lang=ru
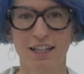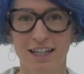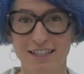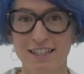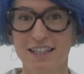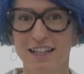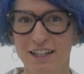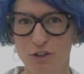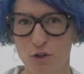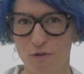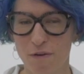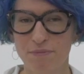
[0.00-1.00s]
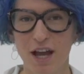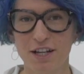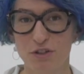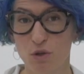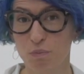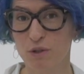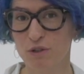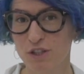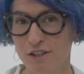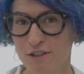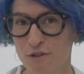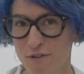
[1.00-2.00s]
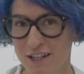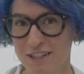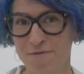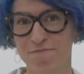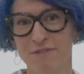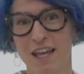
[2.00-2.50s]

Картина готова. А что получилось у вас?